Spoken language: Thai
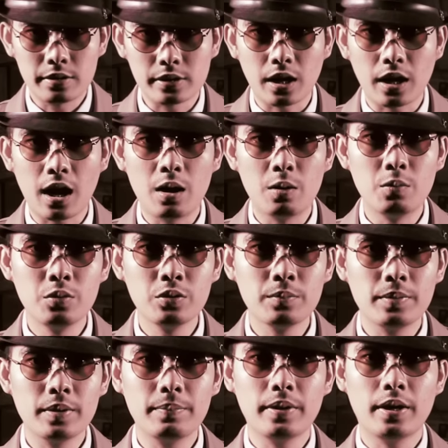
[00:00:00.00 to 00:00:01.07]
ราคาหุ้น
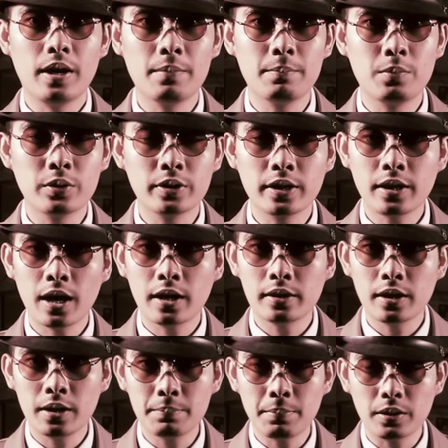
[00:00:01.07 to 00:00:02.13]
PPM บนกระดาน
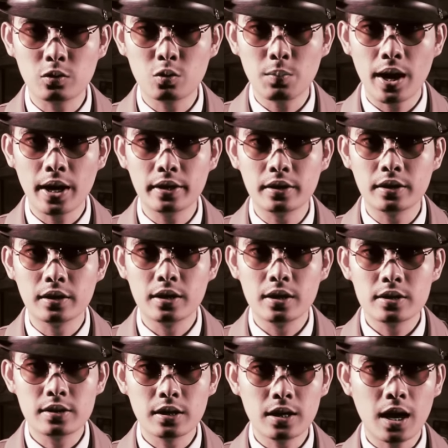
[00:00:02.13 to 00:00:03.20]
ในปัจจุบัน
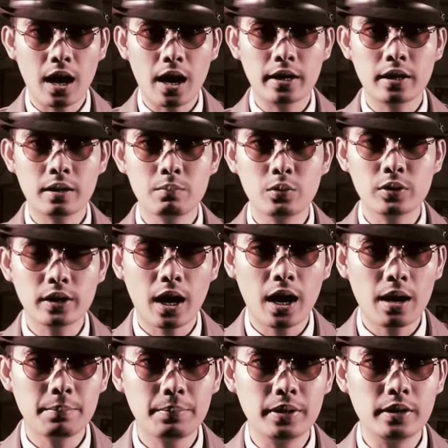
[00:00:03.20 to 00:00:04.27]
ซื้อขายกันบน
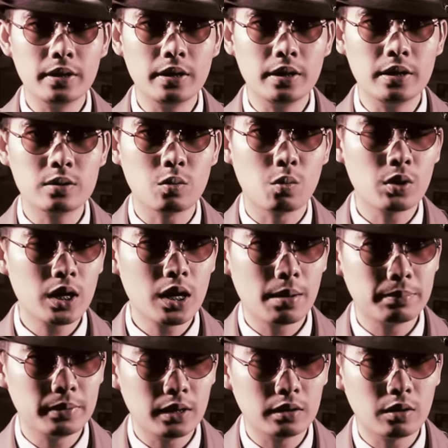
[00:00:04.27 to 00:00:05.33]
ค่า PE สูงเกือ
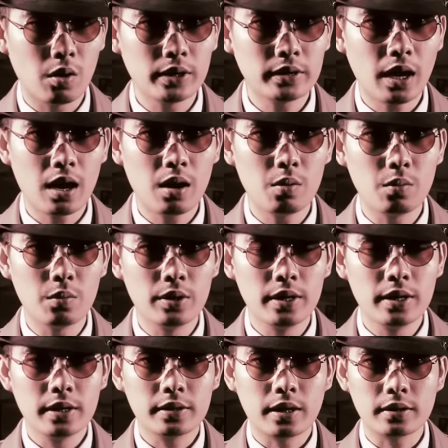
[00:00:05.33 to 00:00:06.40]
บ 100 เท่า
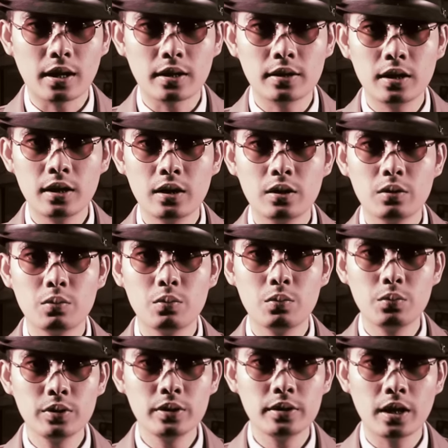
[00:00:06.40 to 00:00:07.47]
ทั้งทั้งที่
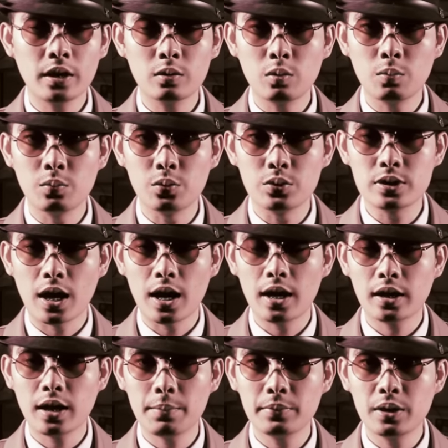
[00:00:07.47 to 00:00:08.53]
หุ้นในกลุ่มอุตสาห
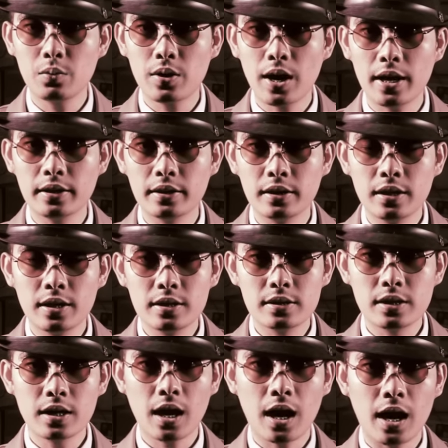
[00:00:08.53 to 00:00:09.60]
กรรมเดียวกัน
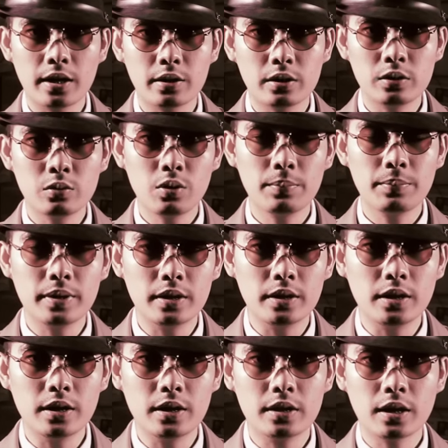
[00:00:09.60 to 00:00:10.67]
ซื้อขายกันด้วย
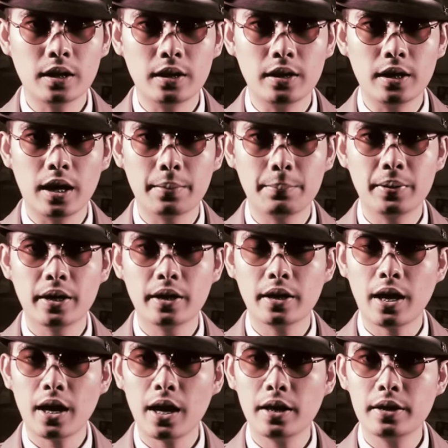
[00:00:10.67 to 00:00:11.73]
PE เฉลี่ยเพียง
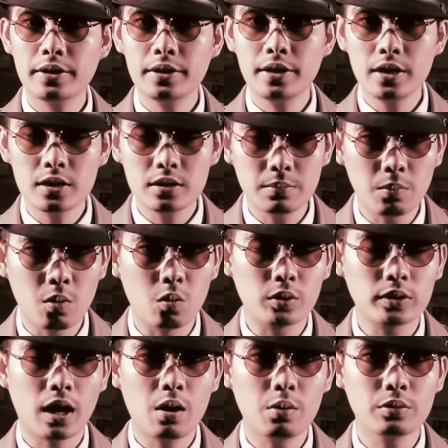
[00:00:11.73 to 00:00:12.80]
แค่
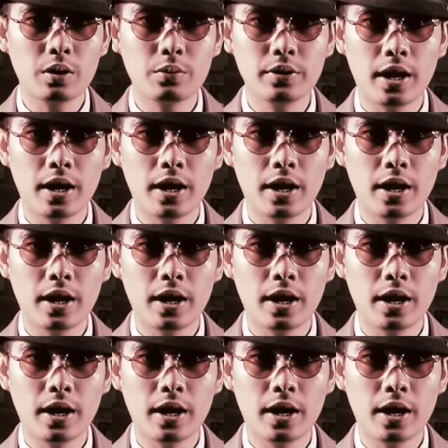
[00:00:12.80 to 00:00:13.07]
26 เท่าเท่า